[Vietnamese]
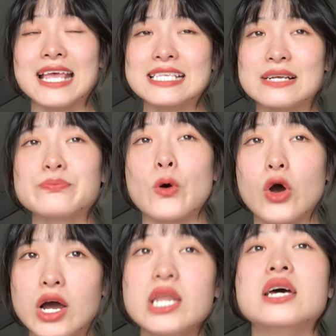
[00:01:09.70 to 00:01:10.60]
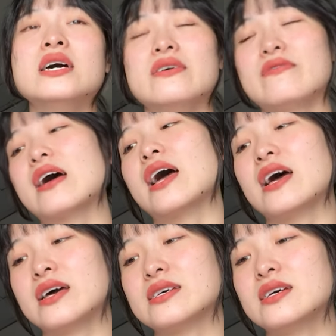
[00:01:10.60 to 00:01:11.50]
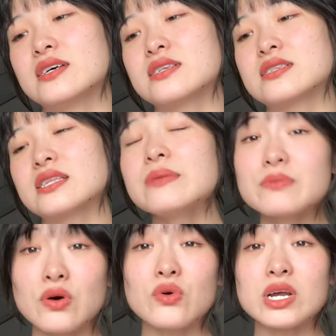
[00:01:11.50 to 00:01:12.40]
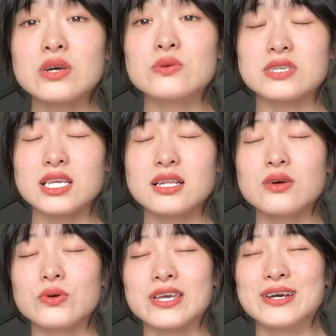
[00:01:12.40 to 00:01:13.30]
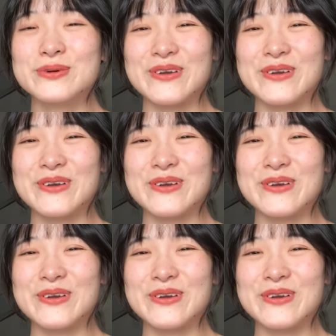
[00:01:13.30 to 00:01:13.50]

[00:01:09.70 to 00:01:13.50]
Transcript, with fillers: chi sách bổ ích và tiếp thu cái nguồn trí thức của nhân